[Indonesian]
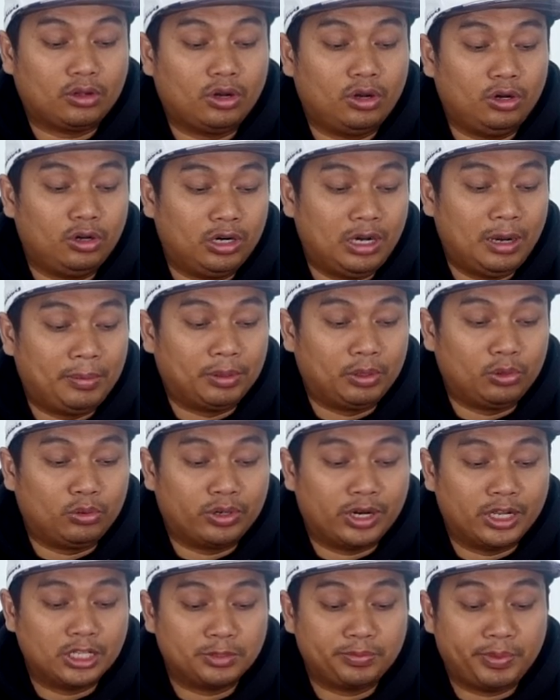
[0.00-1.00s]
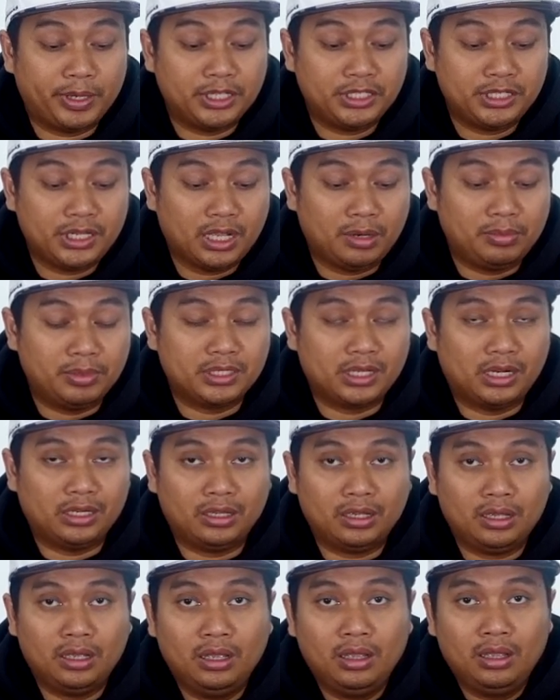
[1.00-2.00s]
kalau lo dapat ukuran spesial
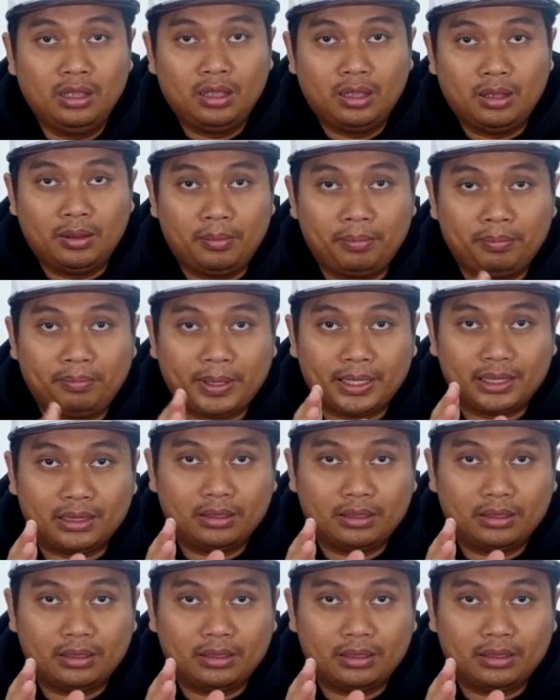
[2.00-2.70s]
misalnya 4